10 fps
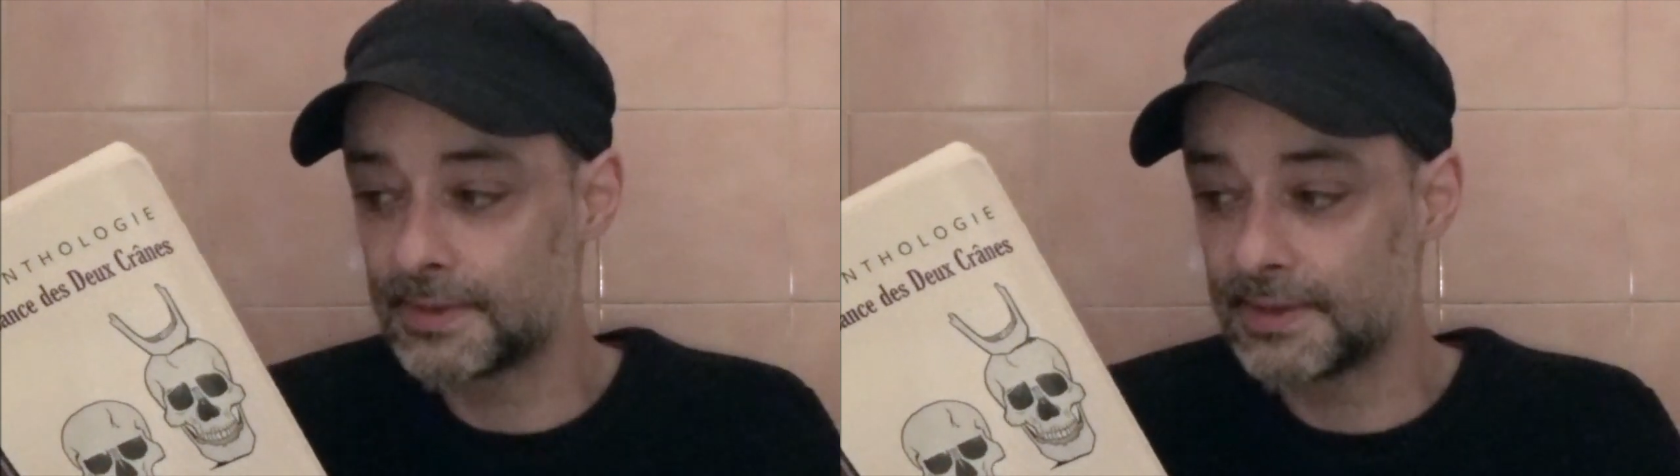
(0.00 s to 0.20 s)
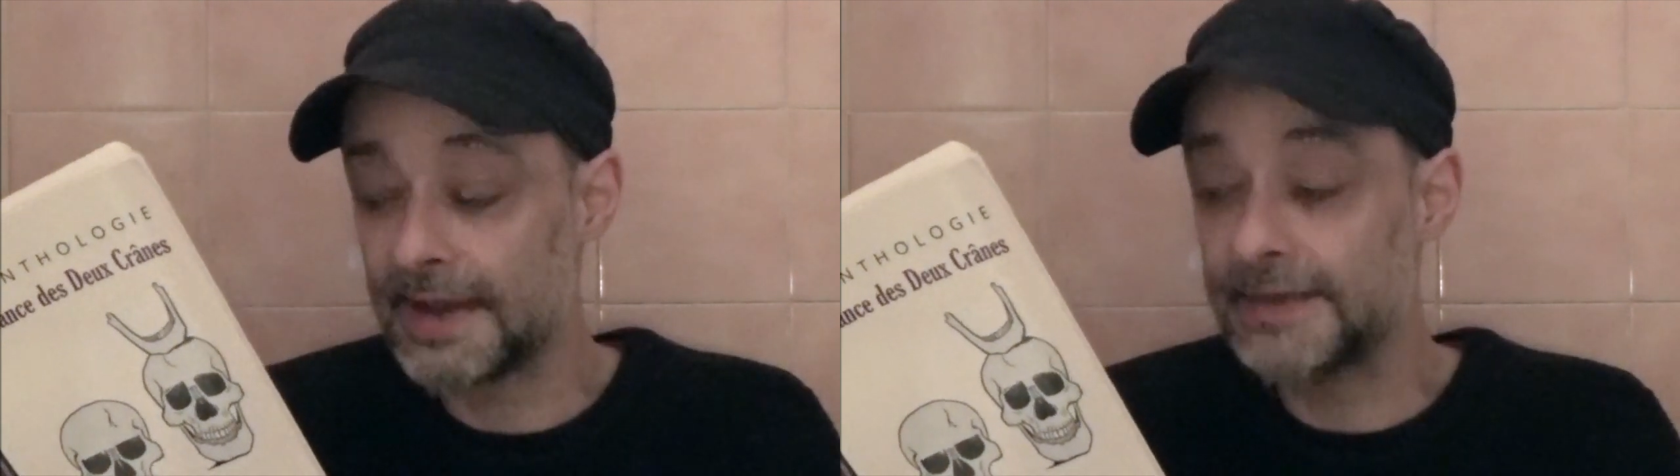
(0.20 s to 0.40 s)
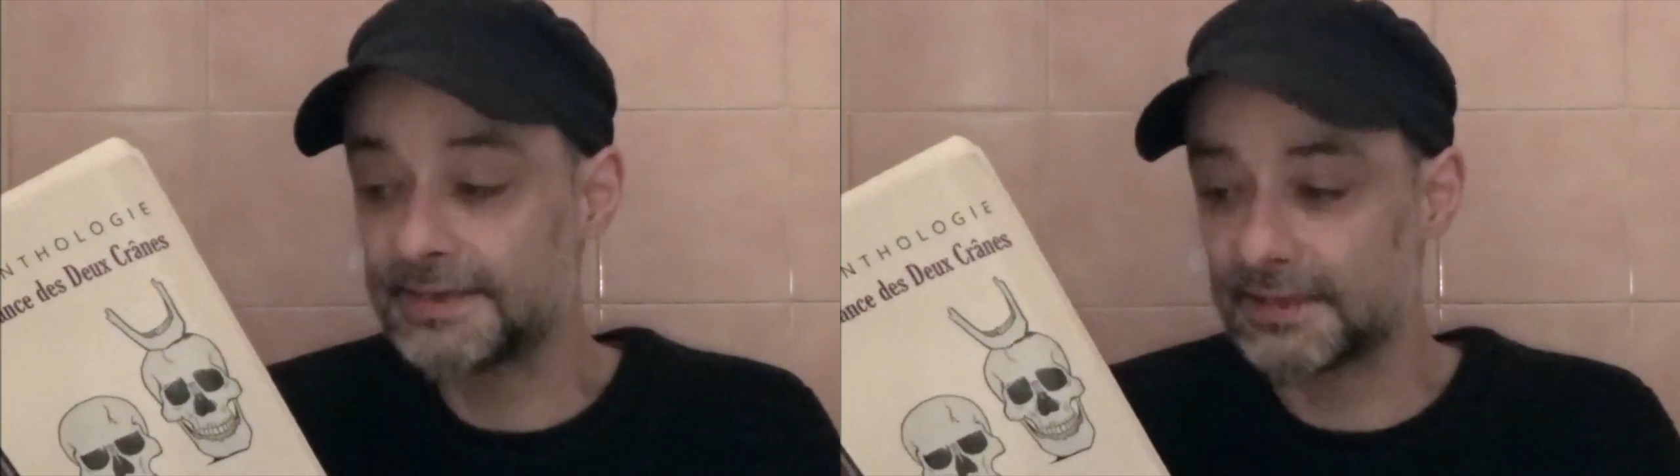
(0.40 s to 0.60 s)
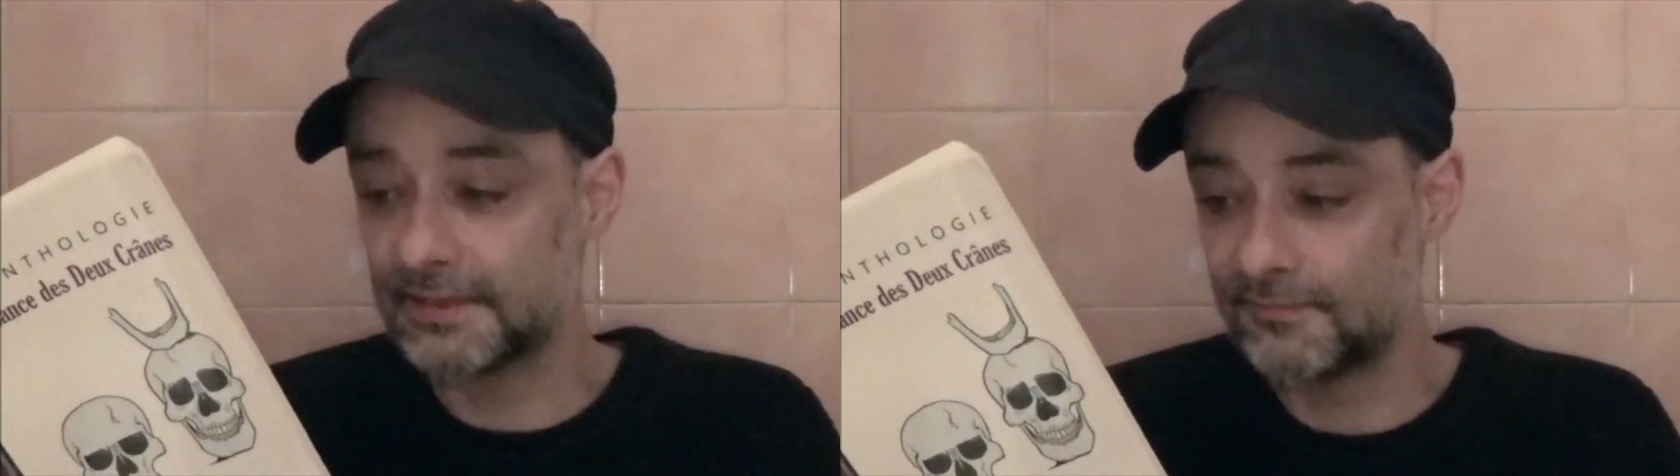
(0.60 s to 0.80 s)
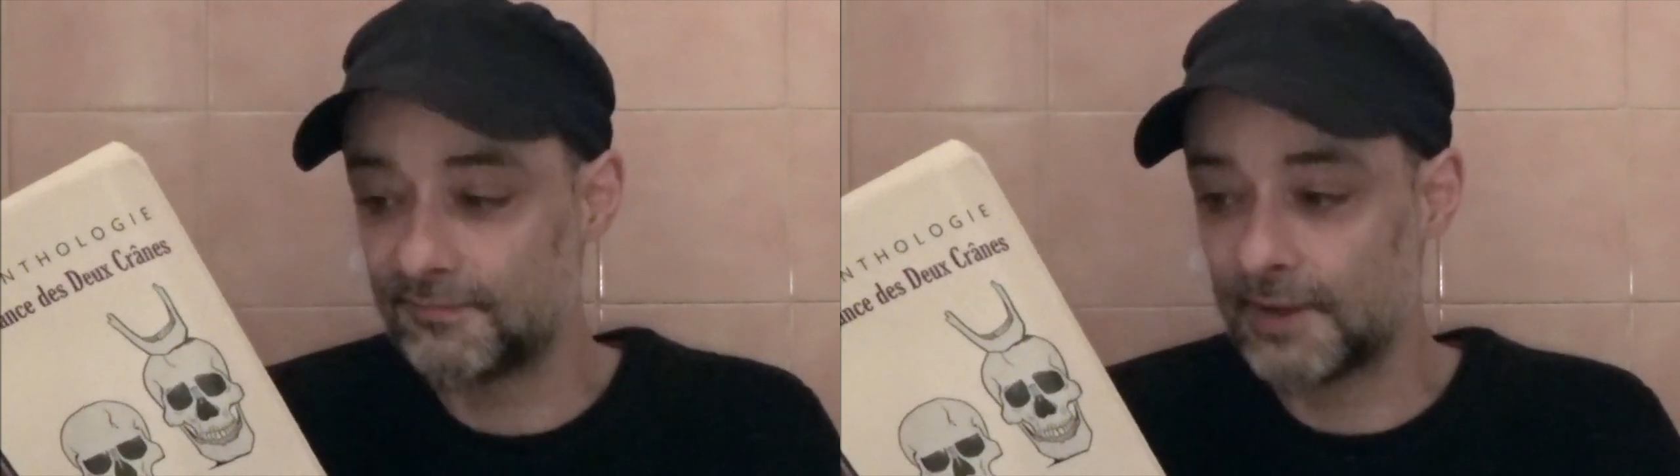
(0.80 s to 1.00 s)

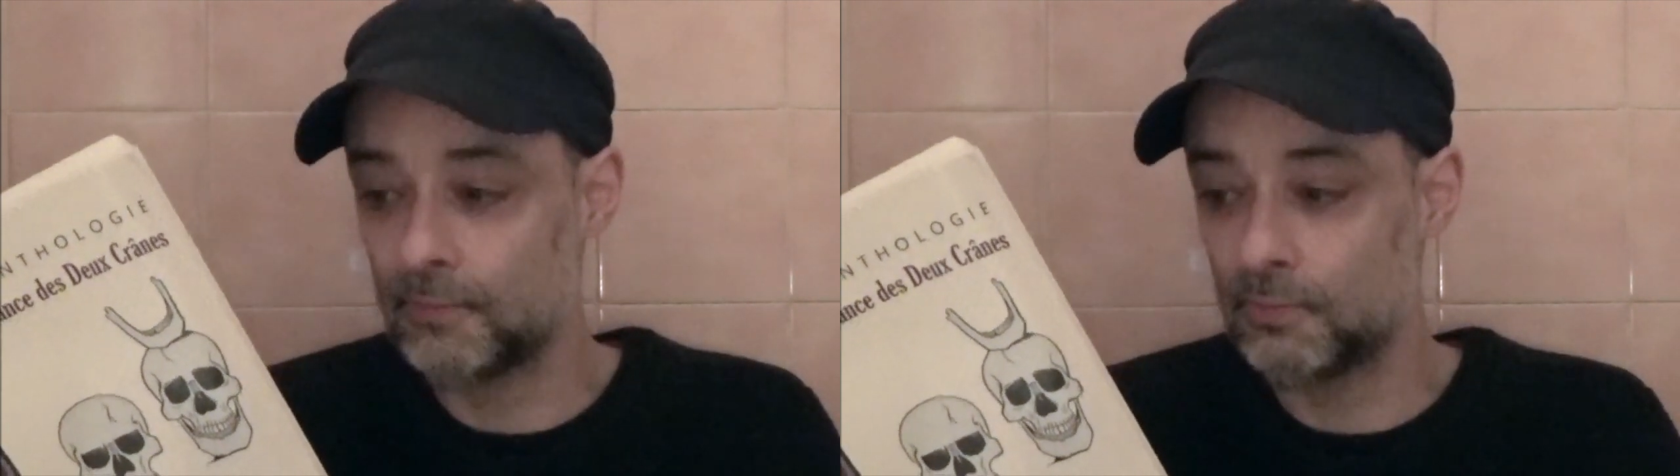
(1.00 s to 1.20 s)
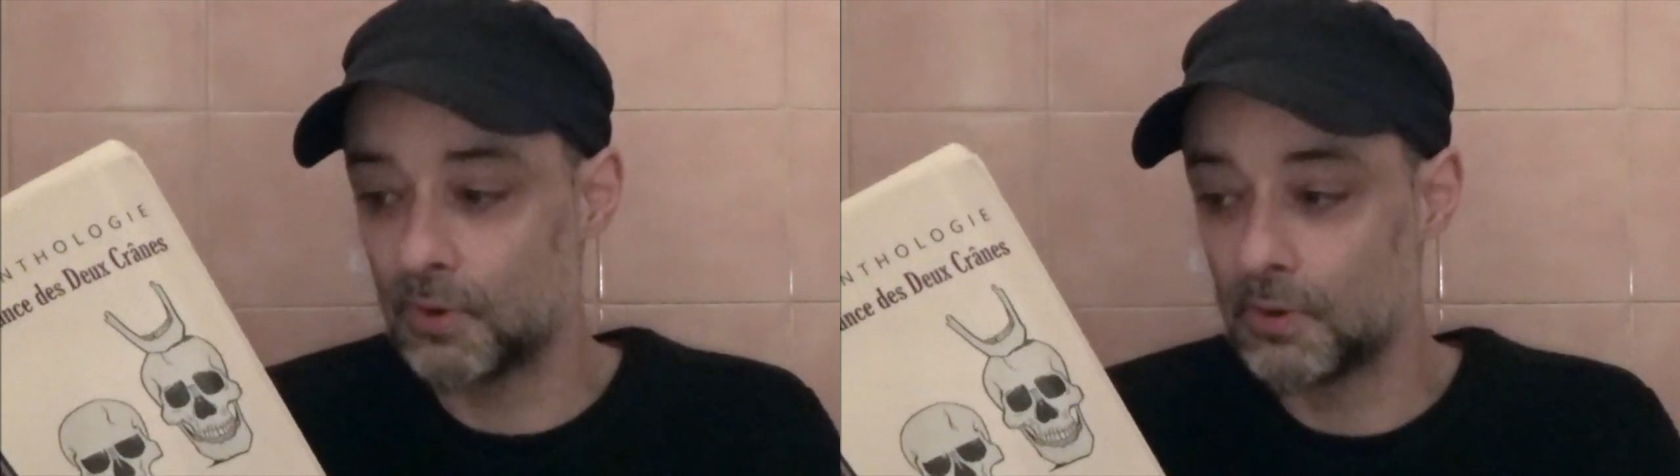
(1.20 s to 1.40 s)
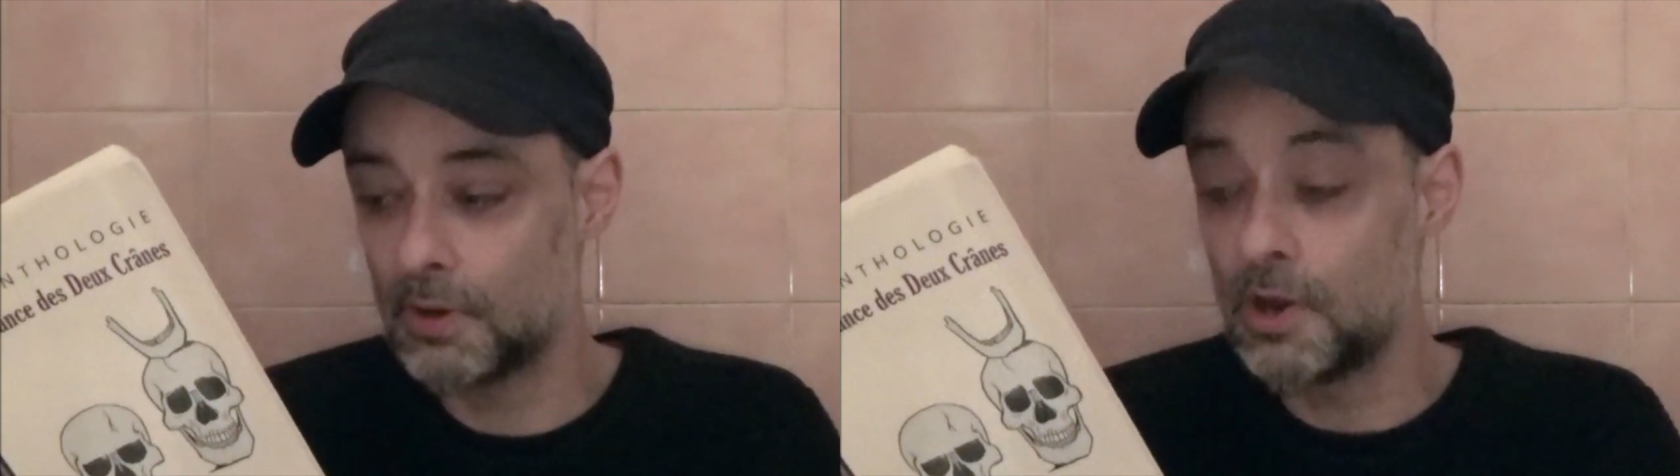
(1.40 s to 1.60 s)
Assis fermement,